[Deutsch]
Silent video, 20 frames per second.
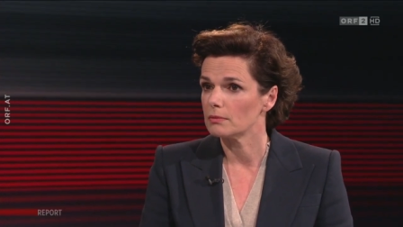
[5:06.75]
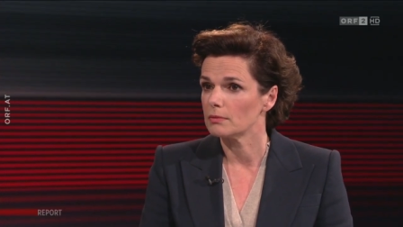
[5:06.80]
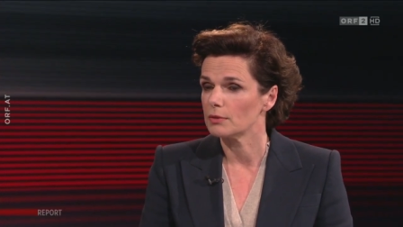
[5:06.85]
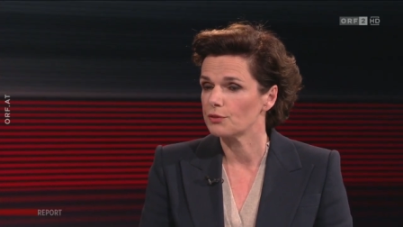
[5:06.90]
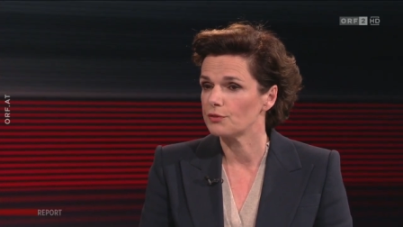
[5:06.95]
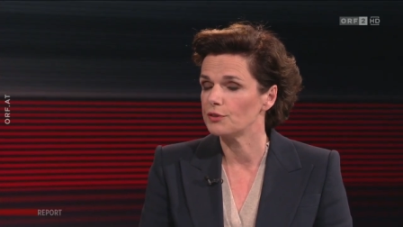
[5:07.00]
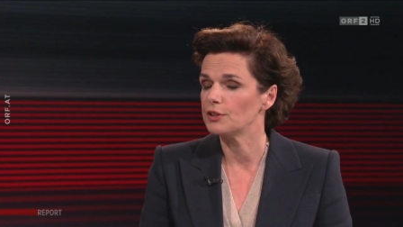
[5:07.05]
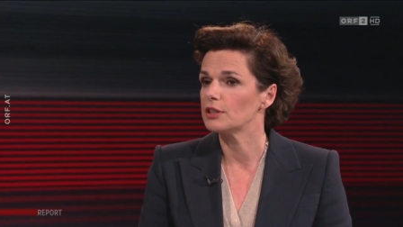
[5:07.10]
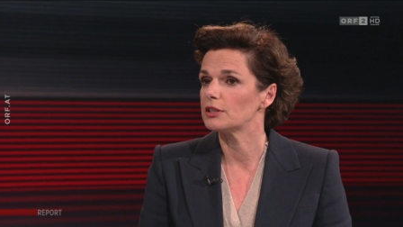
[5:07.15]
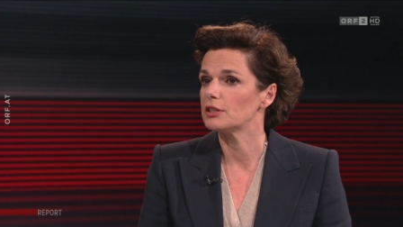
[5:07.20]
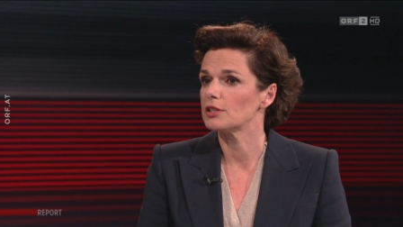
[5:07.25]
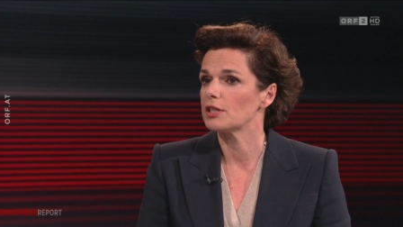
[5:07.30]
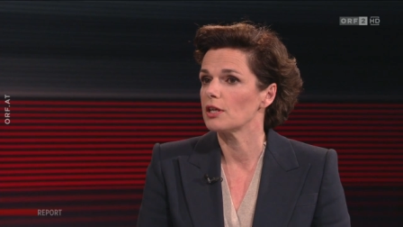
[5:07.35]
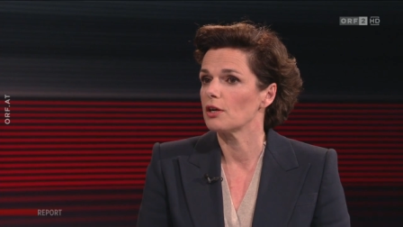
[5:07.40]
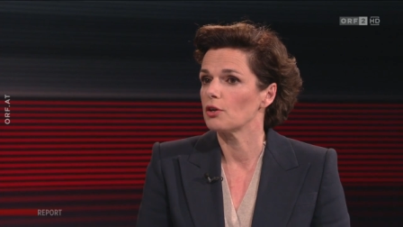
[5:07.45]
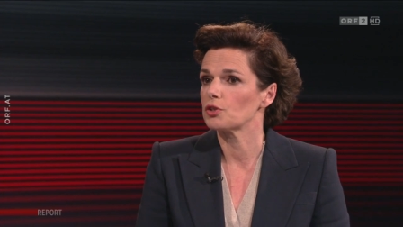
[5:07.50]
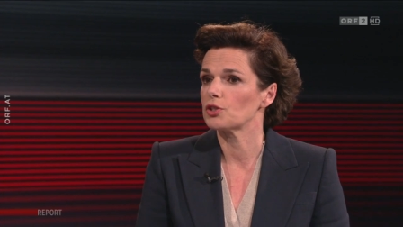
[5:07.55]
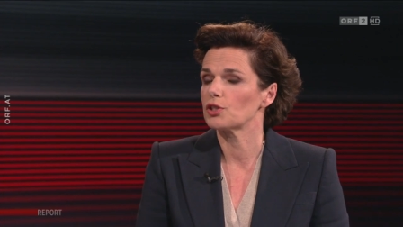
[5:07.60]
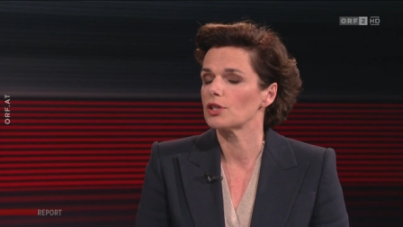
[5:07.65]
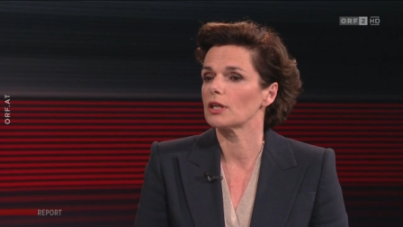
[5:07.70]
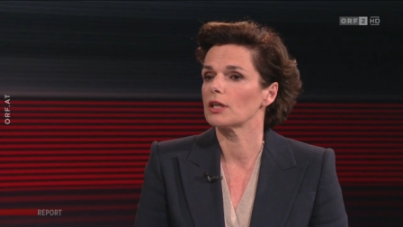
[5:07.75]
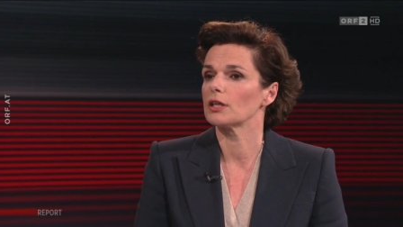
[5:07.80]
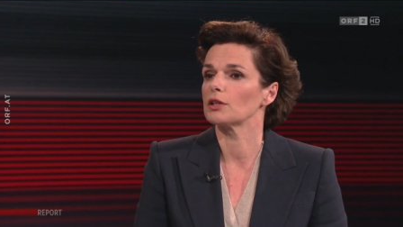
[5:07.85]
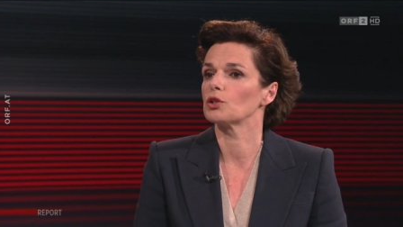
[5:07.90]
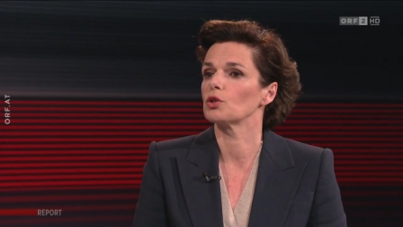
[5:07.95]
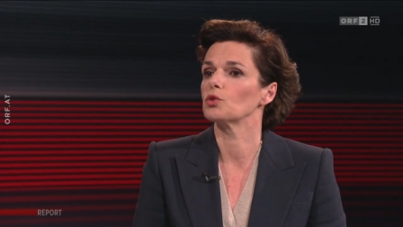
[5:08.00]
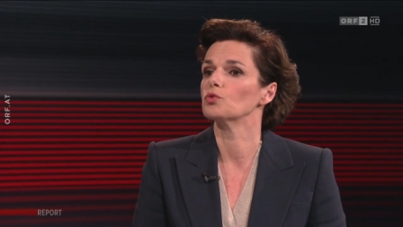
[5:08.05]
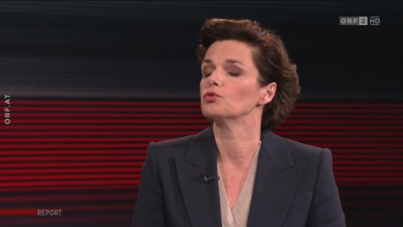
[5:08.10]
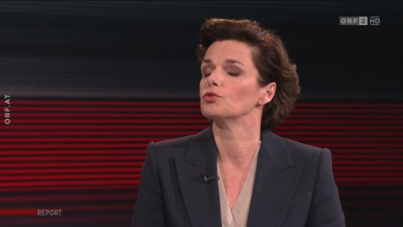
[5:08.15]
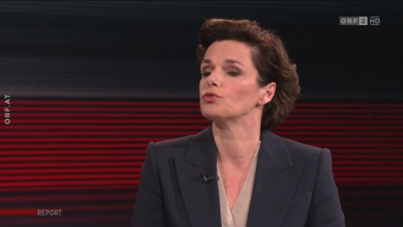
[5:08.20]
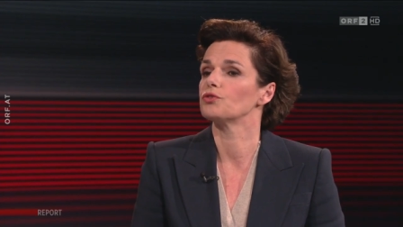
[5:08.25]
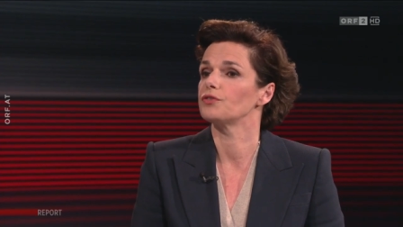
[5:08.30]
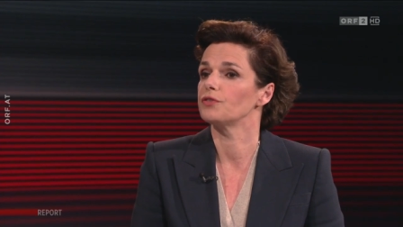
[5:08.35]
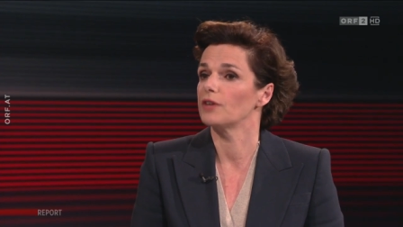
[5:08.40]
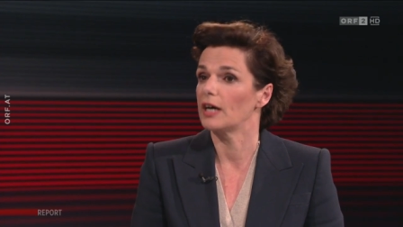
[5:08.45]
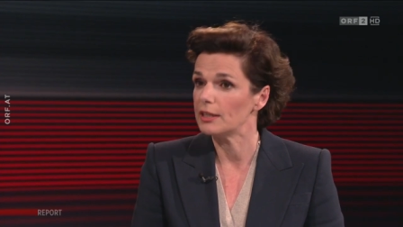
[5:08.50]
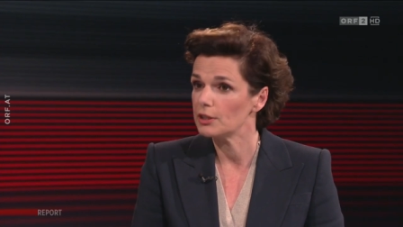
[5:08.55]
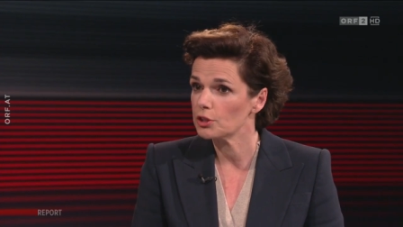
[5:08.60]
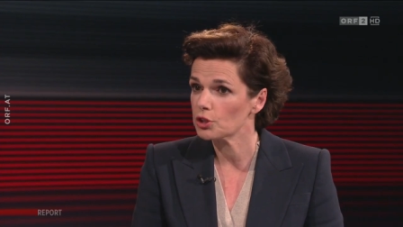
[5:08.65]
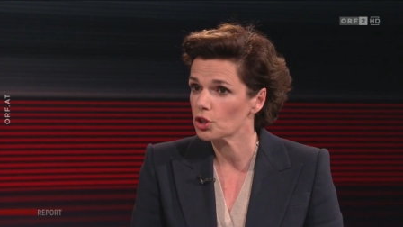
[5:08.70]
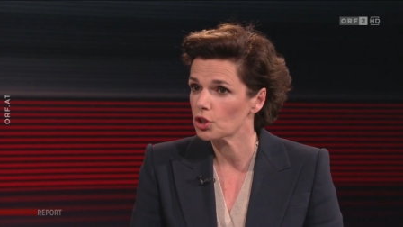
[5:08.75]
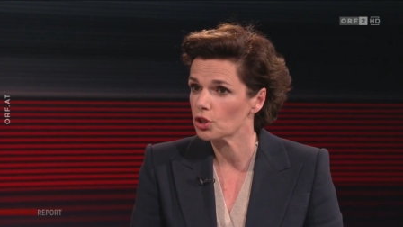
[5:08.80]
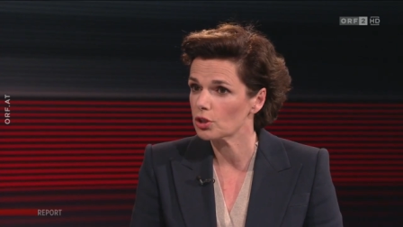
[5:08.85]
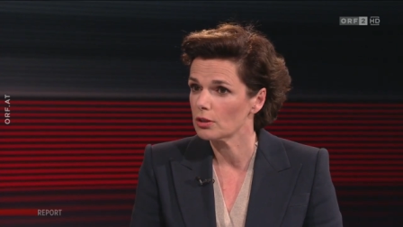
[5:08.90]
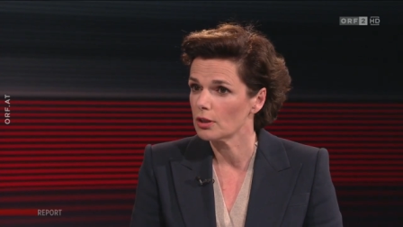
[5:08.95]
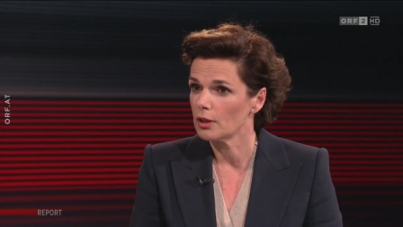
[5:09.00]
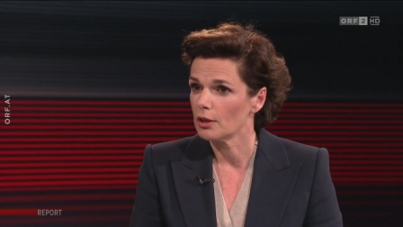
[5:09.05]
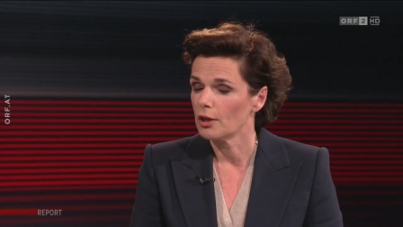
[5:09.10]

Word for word: Ich finde diese Aussage grundfalsch.